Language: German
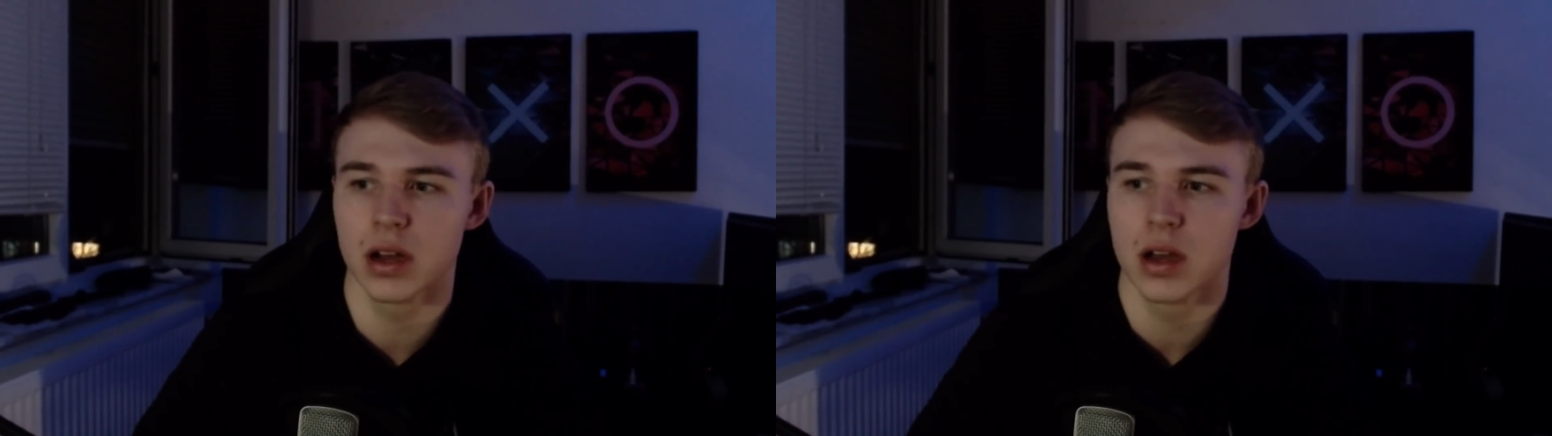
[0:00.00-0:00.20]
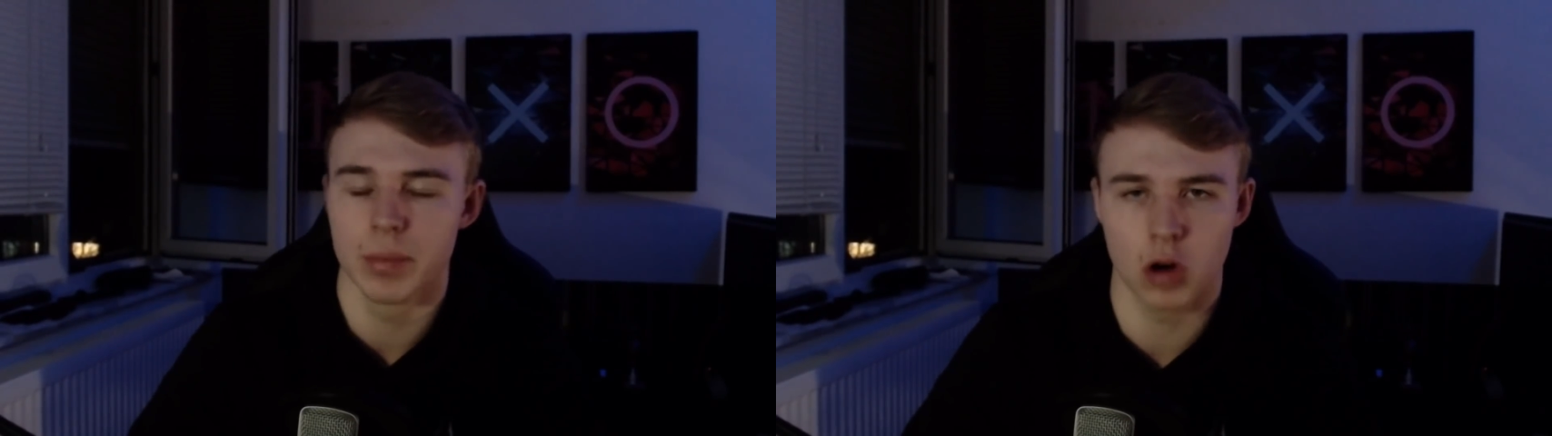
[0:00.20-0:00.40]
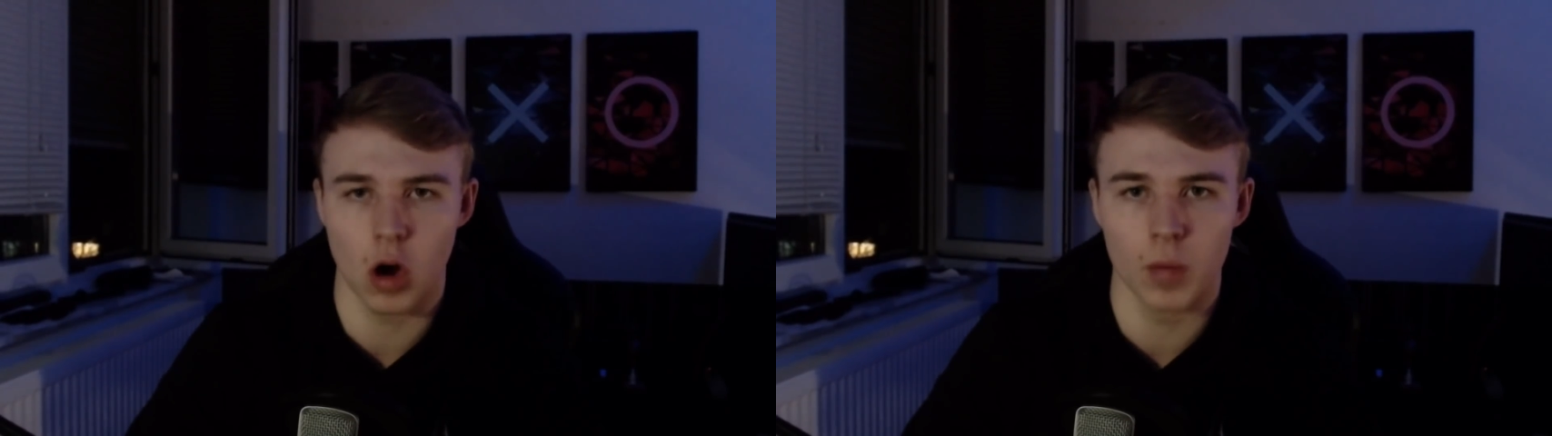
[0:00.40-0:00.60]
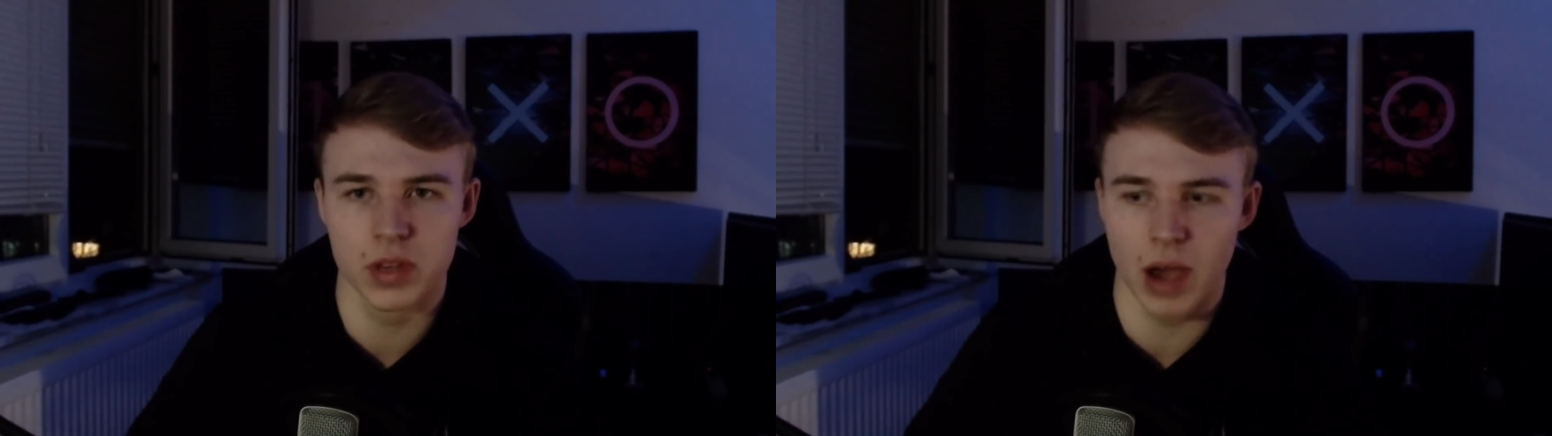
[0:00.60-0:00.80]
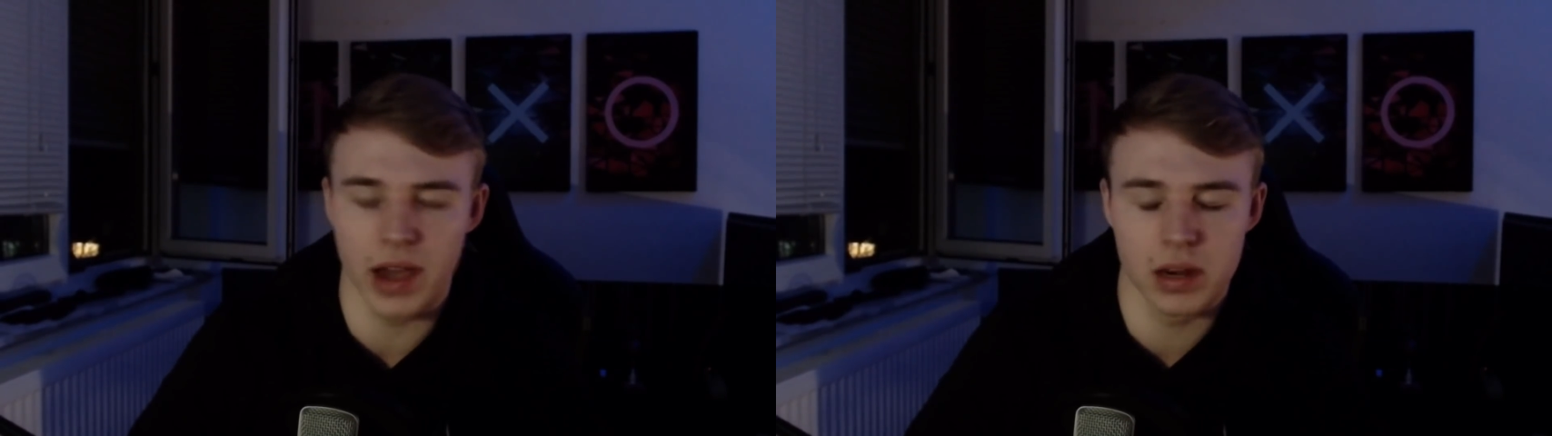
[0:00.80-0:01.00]
bekommt die
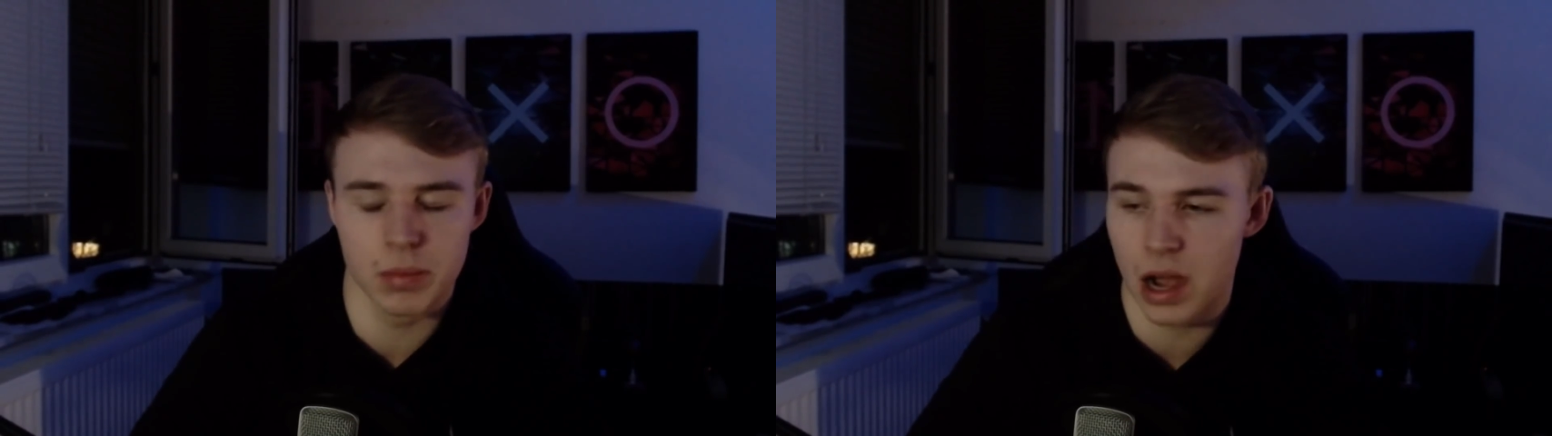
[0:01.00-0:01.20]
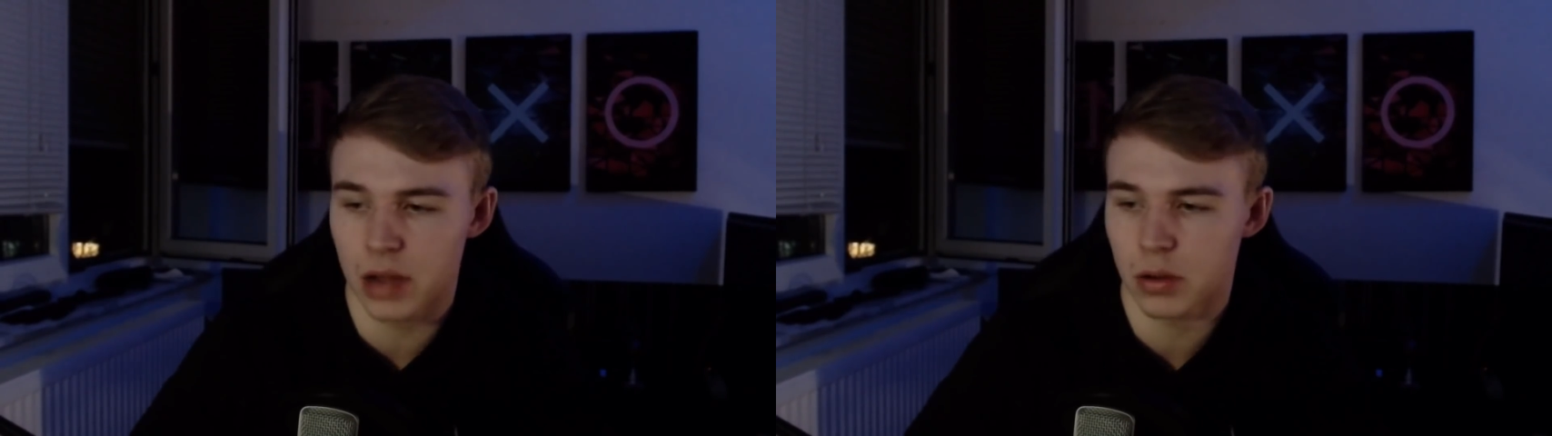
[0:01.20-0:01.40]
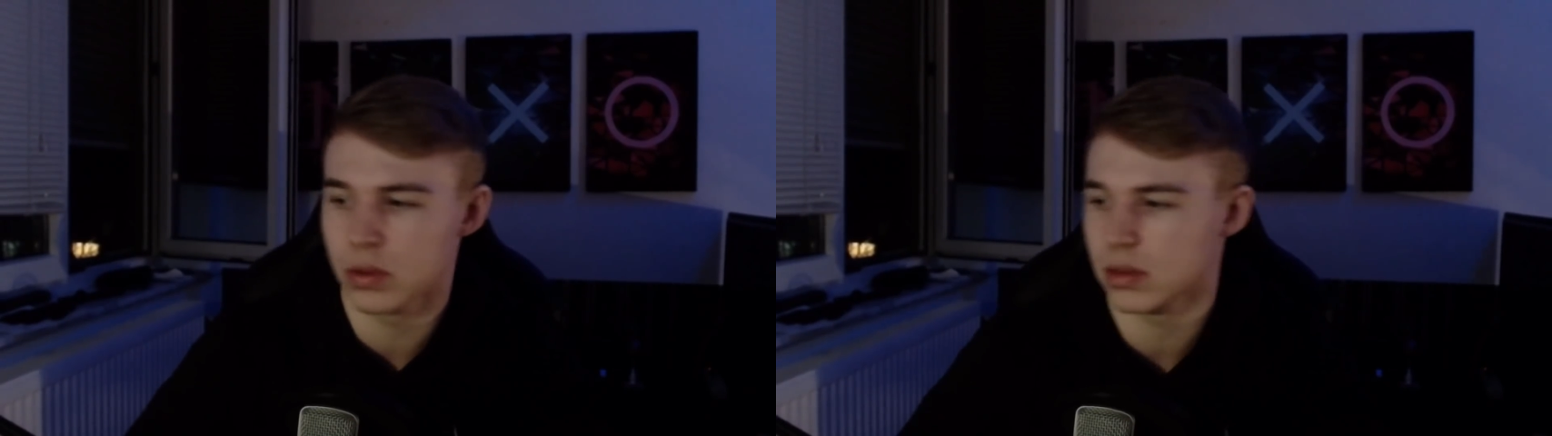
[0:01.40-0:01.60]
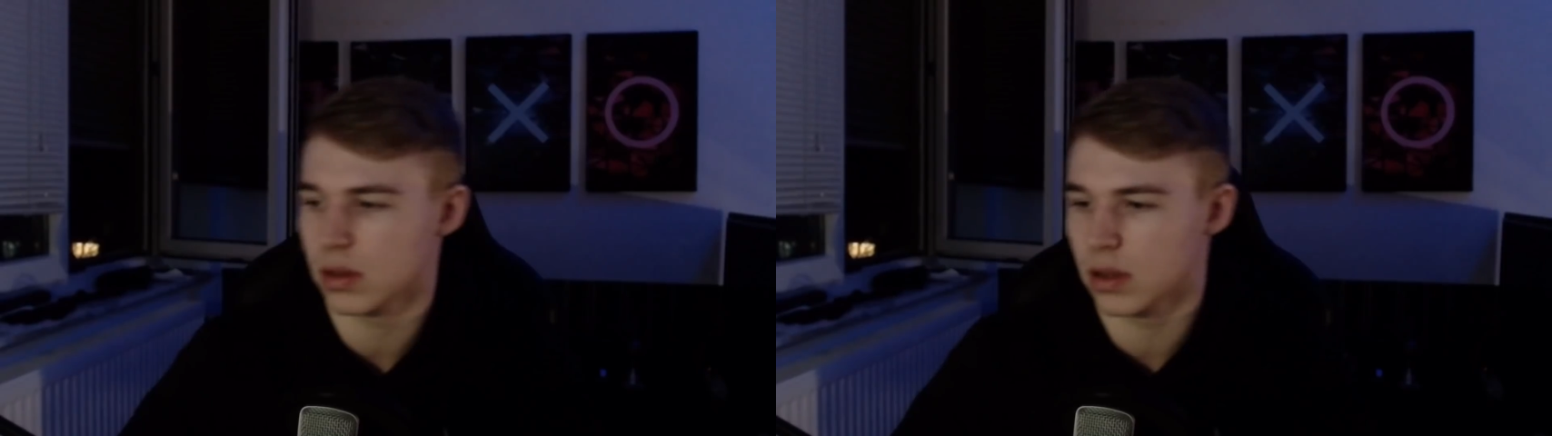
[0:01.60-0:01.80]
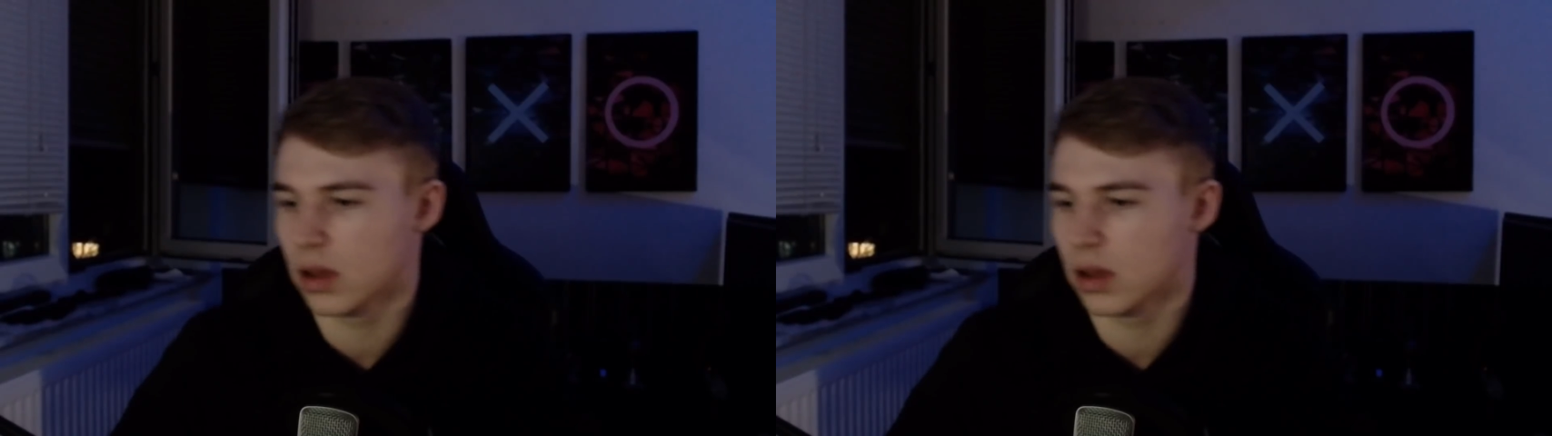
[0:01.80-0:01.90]
eine Milliarde und äh,